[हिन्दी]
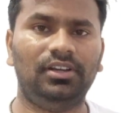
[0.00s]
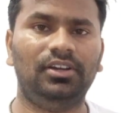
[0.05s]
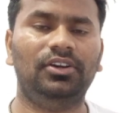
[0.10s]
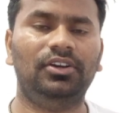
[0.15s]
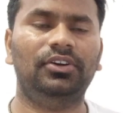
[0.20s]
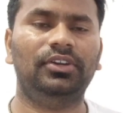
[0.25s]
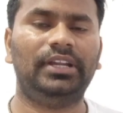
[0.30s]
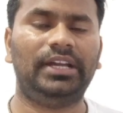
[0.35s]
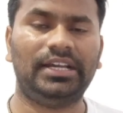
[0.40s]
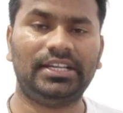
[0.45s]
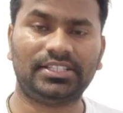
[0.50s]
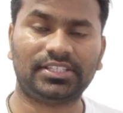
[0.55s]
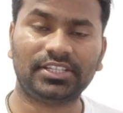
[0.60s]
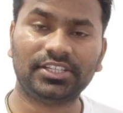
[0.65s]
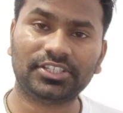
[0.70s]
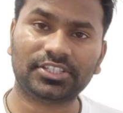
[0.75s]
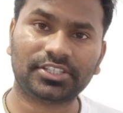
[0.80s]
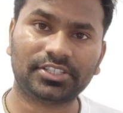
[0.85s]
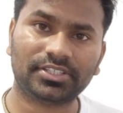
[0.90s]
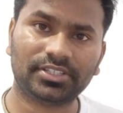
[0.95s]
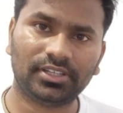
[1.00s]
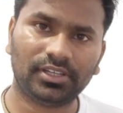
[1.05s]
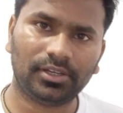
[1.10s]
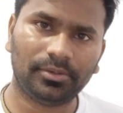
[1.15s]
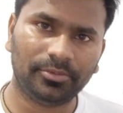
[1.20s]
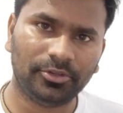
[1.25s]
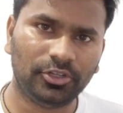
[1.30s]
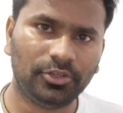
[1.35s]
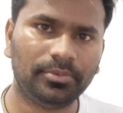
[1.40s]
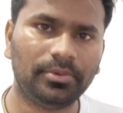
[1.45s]
और आज की इस
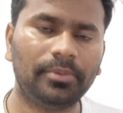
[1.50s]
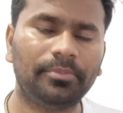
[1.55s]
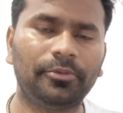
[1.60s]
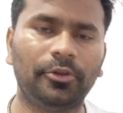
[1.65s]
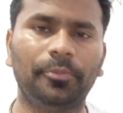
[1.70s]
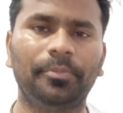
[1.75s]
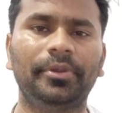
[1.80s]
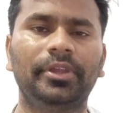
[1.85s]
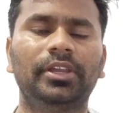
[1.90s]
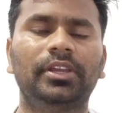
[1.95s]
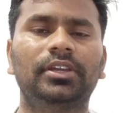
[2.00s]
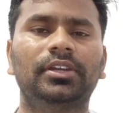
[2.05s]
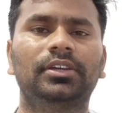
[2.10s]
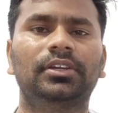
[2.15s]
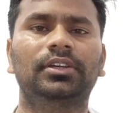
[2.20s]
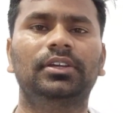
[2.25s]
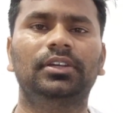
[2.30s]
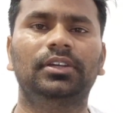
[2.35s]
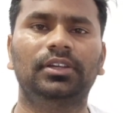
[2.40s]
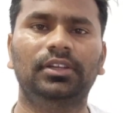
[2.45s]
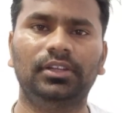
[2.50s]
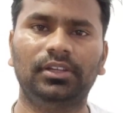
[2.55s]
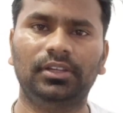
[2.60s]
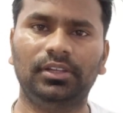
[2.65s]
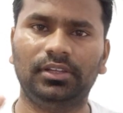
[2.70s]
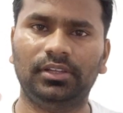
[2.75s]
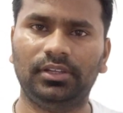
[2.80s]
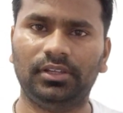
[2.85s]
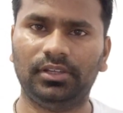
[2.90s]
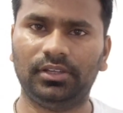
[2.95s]
वीडियो में हम टॉपिक
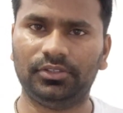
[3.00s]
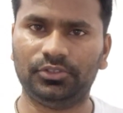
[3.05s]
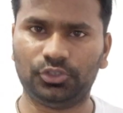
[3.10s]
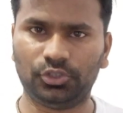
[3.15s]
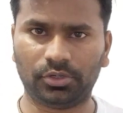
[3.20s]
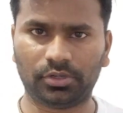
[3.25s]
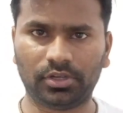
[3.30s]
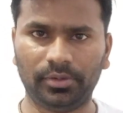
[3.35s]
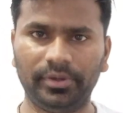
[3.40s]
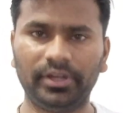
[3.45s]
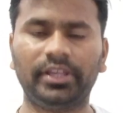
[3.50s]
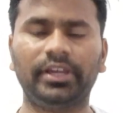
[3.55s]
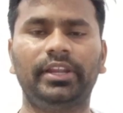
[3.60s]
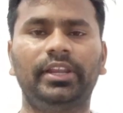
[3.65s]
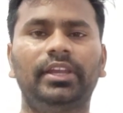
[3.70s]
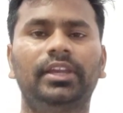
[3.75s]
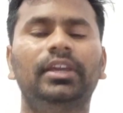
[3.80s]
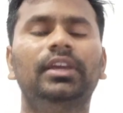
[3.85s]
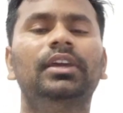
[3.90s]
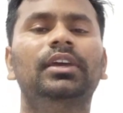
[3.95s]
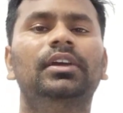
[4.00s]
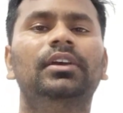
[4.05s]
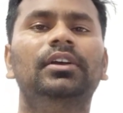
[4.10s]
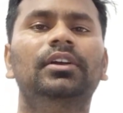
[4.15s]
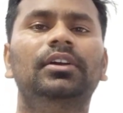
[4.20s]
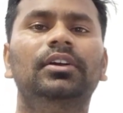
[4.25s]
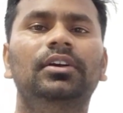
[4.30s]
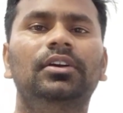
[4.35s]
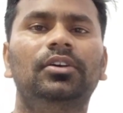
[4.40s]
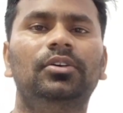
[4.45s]
जो कवर करेंगे
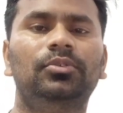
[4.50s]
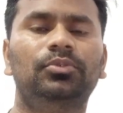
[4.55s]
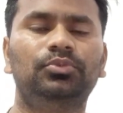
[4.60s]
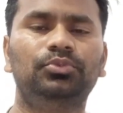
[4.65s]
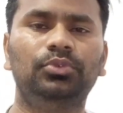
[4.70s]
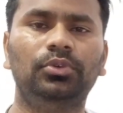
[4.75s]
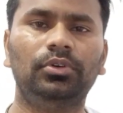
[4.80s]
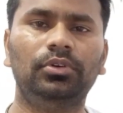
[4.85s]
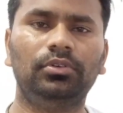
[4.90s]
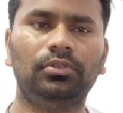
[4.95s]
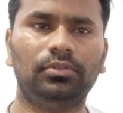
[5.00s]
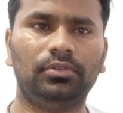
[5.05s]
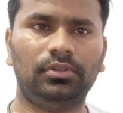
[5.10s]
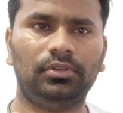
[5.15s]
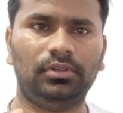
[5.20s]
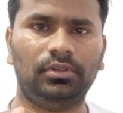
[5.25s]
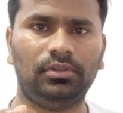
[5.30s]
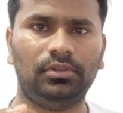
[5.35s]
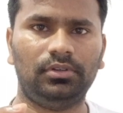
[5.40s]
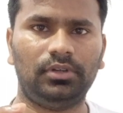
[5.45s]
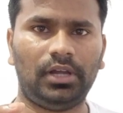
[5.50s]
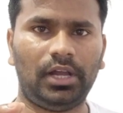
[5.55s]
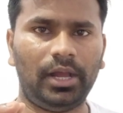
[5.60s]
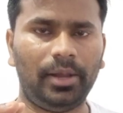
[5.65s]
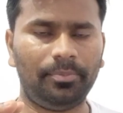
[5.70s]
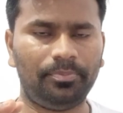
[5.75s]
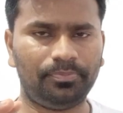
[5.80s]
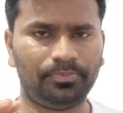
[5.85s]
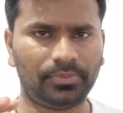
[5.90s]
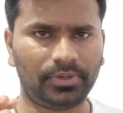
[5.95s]
वो
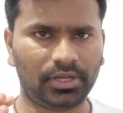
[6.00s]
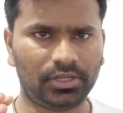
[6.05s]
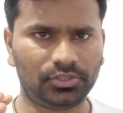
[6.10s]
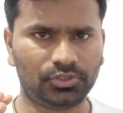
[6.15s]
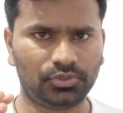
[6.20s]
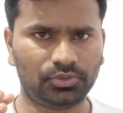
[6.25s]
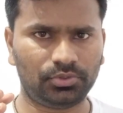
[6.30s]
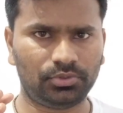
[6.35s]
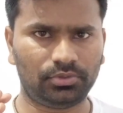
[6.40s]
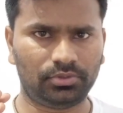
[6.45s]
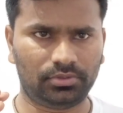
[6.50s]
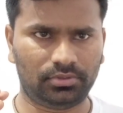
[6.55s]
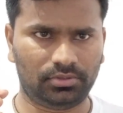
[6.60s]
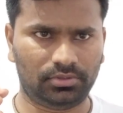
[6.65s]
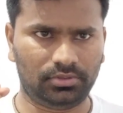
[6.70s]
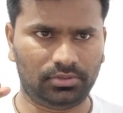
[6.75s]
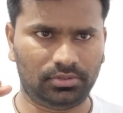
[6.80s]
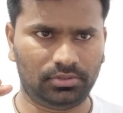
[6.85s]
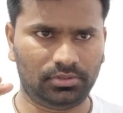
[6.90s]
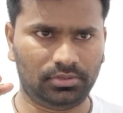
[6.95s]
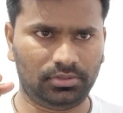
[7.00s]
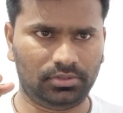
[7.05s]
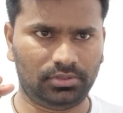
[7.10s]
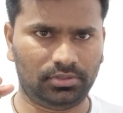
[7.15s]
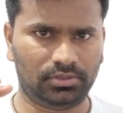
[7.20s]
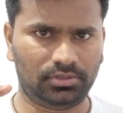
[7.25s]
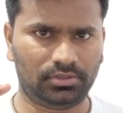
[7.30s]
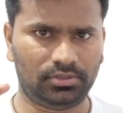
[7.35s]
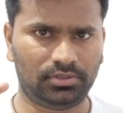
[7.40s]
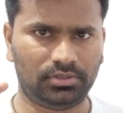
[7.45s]
आपका जो
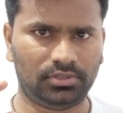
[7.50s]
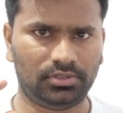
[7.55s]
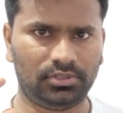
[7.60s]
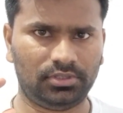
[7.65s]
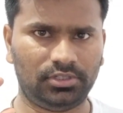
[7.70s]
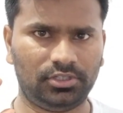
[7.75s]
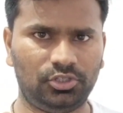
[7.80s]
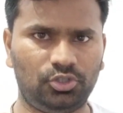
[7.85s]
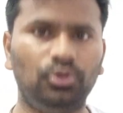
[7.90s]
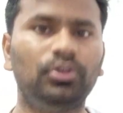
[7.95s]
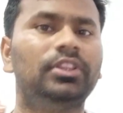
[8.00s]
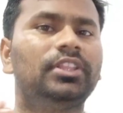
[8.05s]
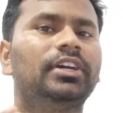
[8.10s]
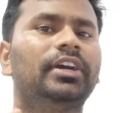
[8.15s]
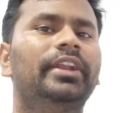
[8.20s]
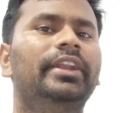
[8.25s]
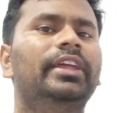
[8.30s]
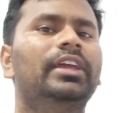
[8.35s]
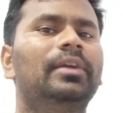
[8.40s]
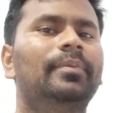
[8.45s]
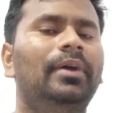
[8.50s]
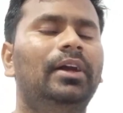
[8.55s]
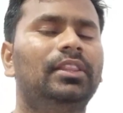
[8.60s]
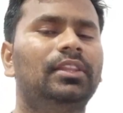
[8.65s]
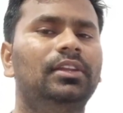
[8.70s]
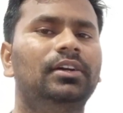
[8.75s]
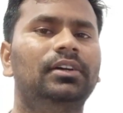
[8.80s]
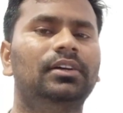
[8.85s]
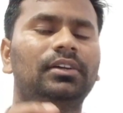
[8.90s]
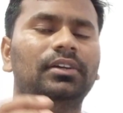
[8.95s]
ट्वेल्थ करने के
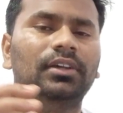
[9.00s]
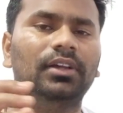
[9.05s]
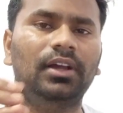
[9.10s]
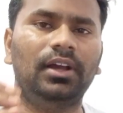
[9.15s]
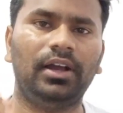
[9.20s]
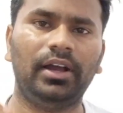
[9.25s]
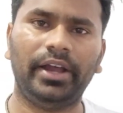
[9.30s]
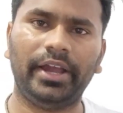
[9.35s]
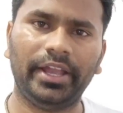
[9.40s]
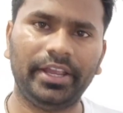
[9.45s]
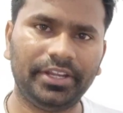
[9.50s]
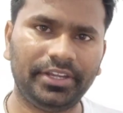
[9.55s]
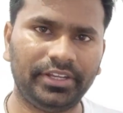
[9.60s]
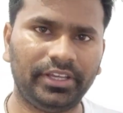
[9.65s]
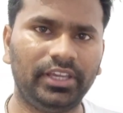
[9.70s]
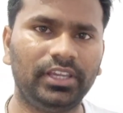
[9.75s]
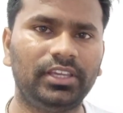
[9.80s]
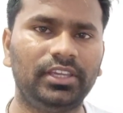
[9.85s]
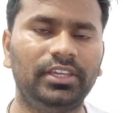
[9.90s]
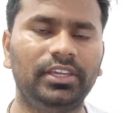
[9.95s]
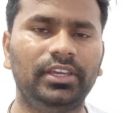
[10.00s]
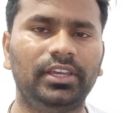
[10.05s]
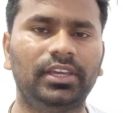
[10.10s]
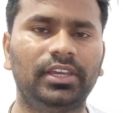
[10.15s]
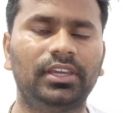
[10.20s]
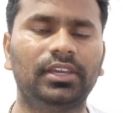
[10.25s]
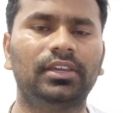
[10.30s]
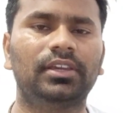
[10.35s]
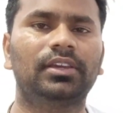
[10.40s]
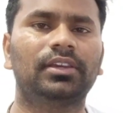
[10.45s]
बाद ना आईटीआई किए
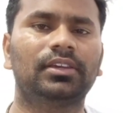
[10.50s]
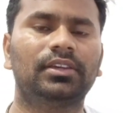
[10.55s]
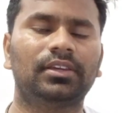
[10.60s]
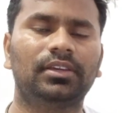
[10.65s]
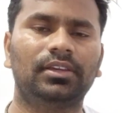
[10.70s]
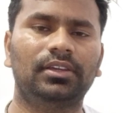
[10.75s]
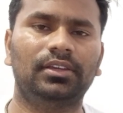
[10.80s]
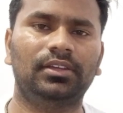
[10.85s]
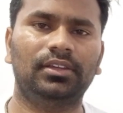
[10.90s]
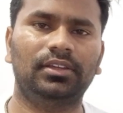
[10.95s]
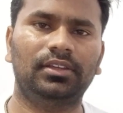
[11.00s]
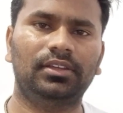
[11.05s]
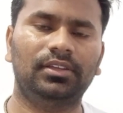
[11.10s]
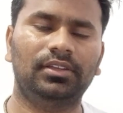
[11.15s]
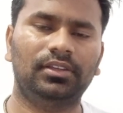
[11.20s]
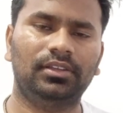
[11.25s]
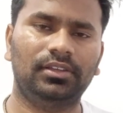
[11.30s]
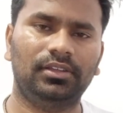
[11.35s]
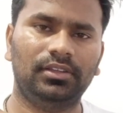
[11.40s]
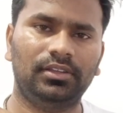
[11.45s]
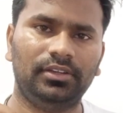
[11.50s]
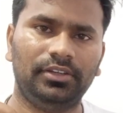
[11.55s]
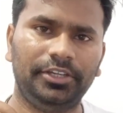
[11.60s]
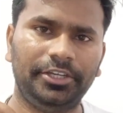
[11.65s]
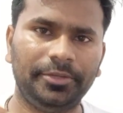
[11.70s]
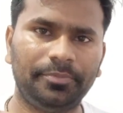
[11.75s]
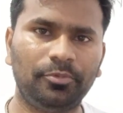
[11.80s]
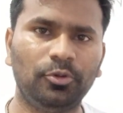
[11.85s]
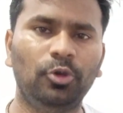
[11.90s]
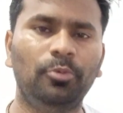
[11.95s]

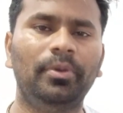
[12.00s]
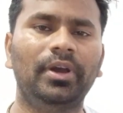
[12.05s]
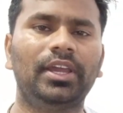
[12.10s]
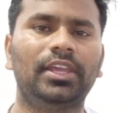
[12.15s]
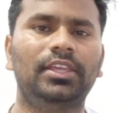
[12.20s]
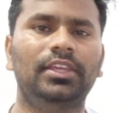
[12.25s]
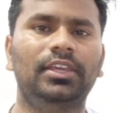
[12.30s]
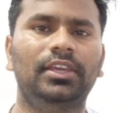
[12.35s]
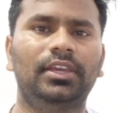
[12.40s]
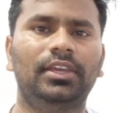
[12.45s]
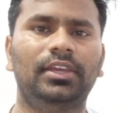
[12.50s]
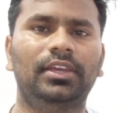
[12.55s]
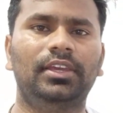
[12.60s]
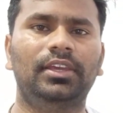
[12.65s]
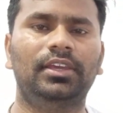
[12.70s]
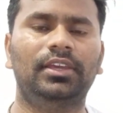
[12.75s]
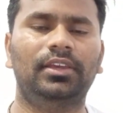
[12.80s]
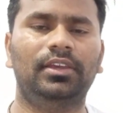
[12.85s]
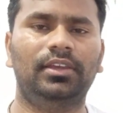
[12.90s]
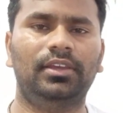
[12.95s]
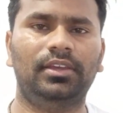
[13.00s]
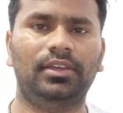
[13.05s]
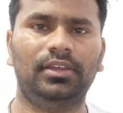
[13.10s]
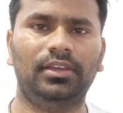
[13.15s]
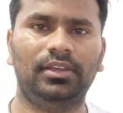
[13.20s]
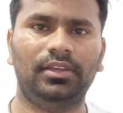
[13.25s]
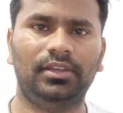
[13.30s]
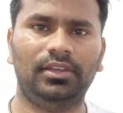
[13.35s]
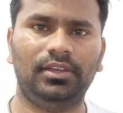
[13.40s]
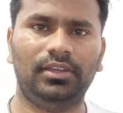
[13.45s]
हैं डिप्लोमा किए हैं
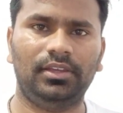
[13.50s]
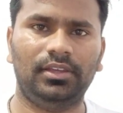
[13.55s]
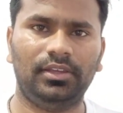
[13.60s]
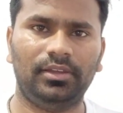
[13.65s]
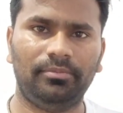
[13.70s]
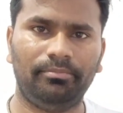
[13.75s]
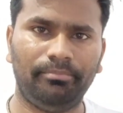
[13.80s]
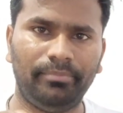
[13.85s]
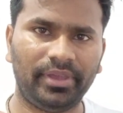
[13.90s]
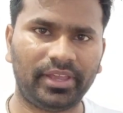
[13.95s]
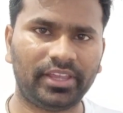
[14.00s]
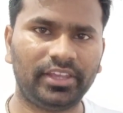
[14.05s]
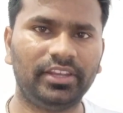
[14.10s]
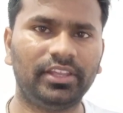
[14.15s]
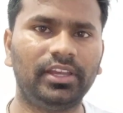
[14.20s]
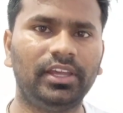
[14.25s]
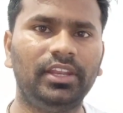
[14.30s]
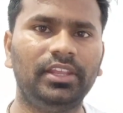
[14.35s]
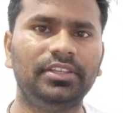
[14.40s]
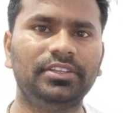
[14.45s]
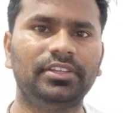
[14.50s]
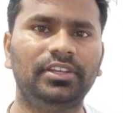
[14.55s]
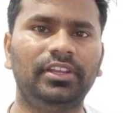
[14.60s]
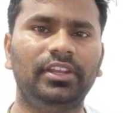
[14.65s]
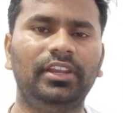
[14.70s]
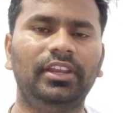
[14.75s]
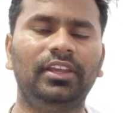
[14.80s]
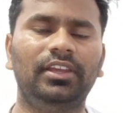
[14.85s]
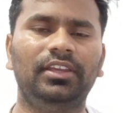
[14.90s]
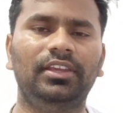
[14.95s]
मैकेनिकल
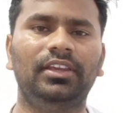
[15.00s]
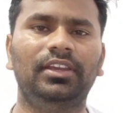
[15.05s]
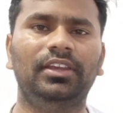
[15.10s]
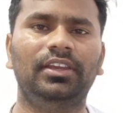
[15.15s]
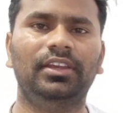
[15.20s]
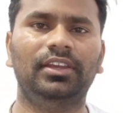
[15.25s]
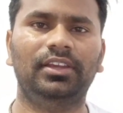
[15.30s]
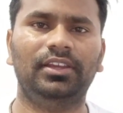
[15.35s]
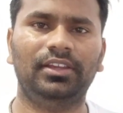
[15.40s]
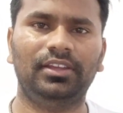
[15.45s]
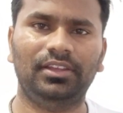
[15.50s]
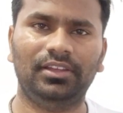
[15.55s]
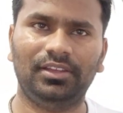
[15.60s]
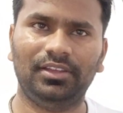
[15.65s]
इंजीनियरिंग किए हैं